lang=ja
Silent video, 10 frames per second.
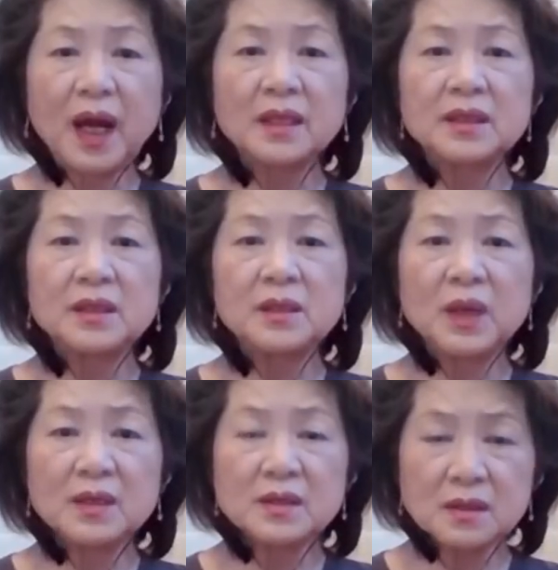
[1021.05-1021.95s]
あり
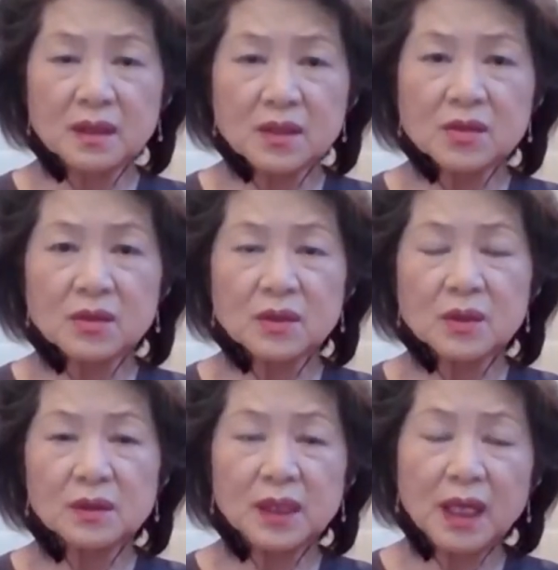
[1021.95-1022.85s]
ますね、そうい
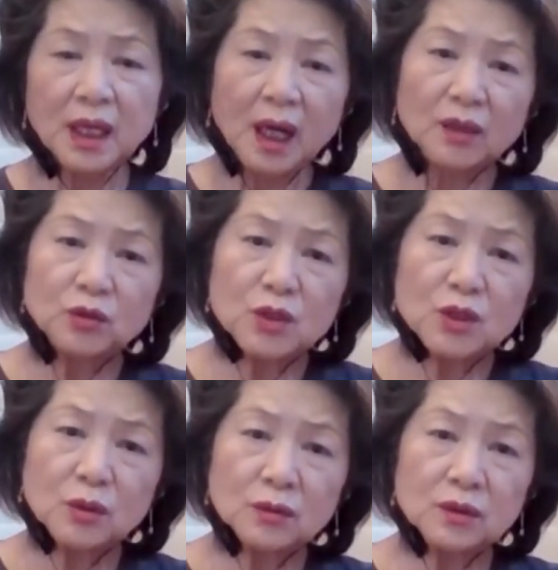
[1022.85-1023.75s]
うのはうね。ん。あの、
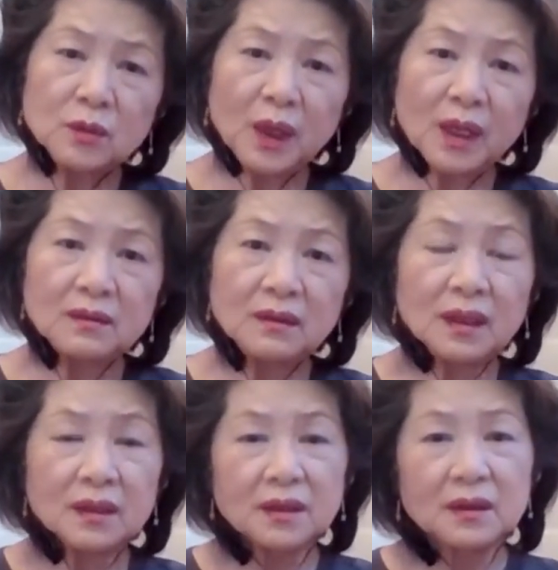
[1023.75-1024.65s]
日本の場合は、